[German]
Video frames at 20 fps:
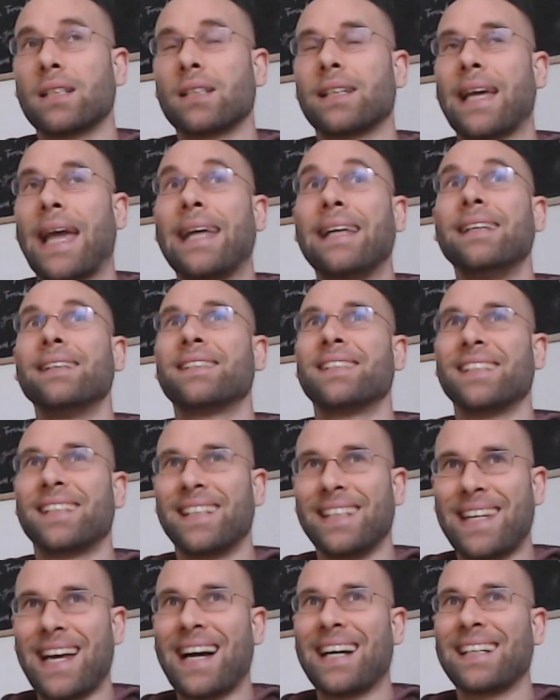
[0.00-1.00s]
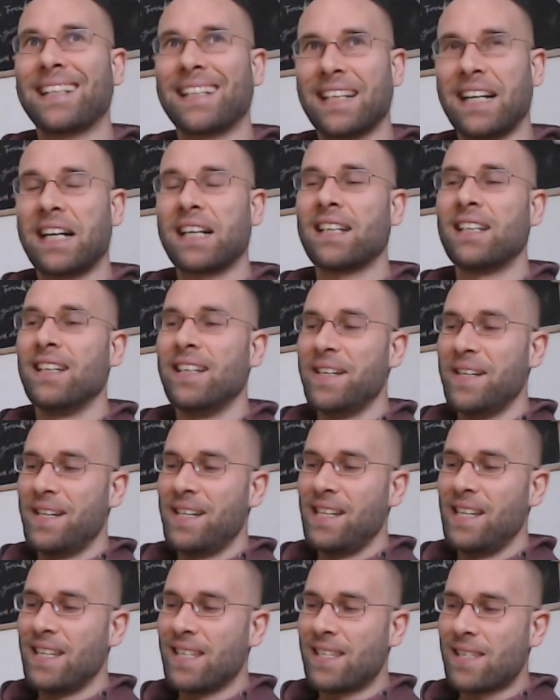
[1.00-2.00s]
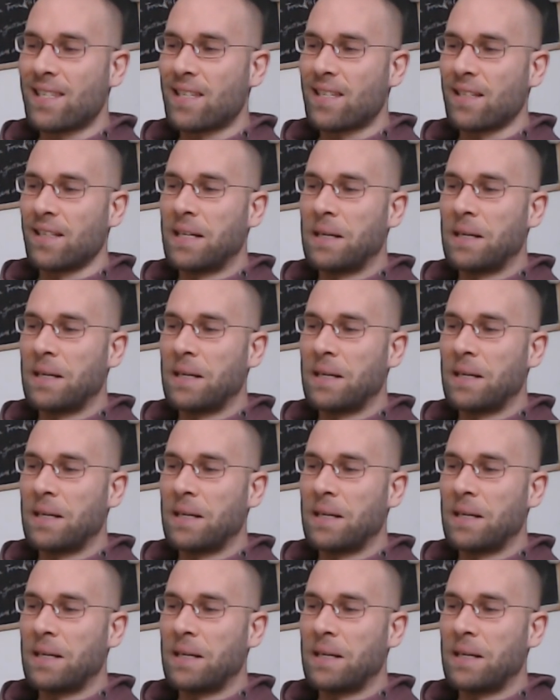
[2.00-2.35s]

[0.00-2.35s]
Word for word: gängige Gedankengang ist,